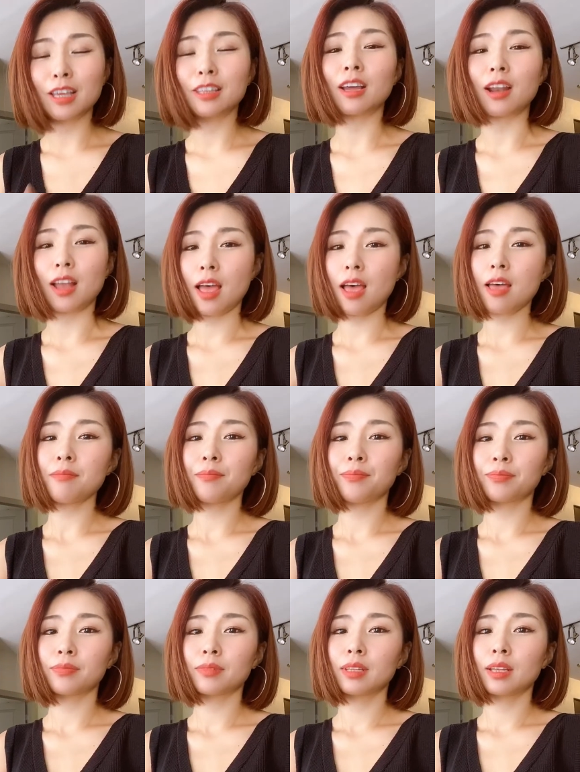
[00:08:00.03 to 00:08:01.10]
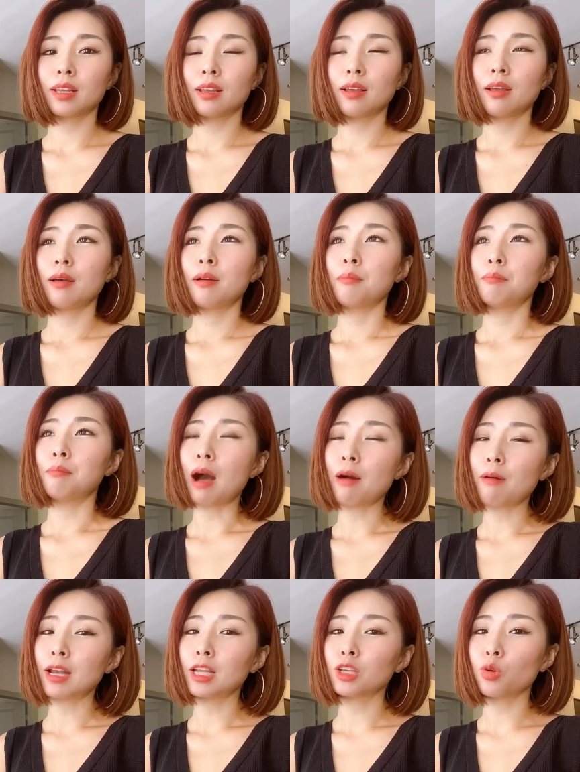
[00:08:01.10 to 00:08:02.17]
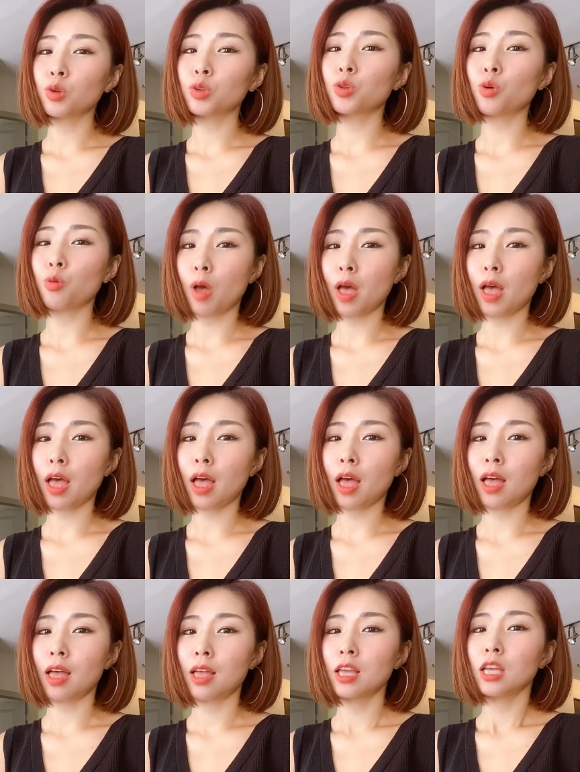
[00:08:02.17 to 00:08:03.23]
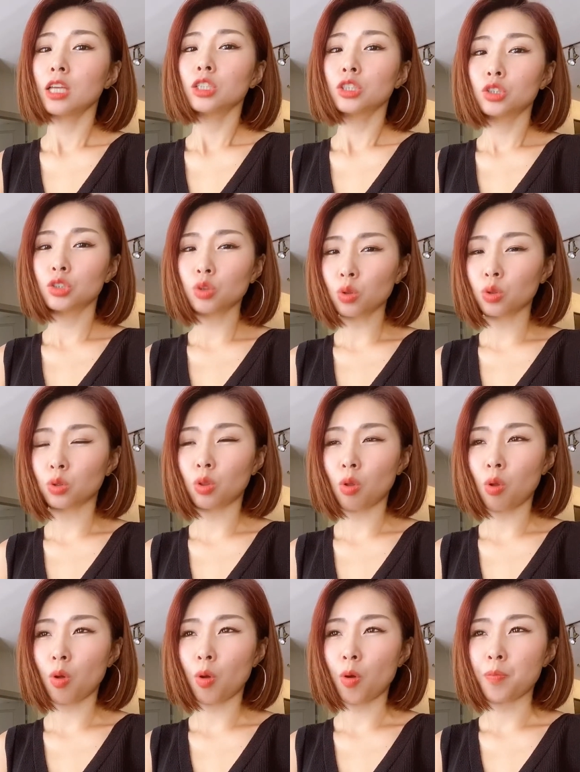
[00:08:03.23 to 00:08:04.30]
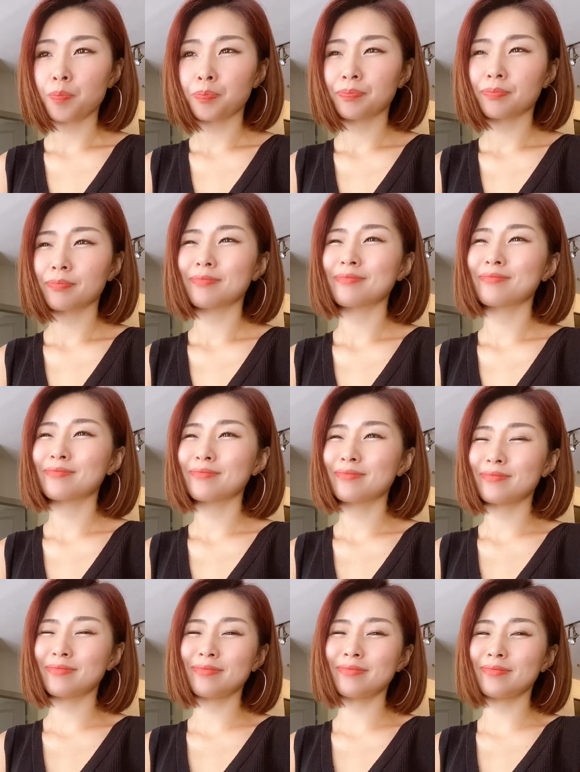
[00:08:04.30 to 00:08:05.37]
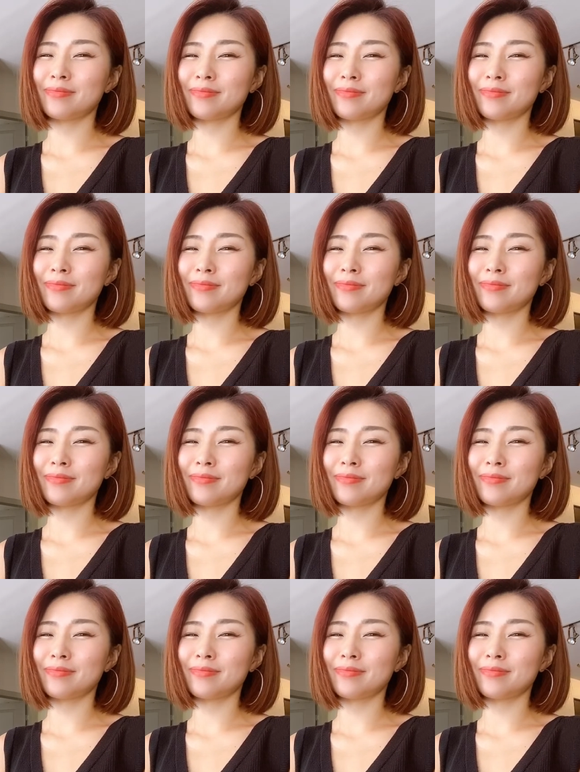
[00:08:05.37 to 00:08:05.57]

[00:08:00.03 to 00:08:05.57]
たら周りの人はちょっとうーん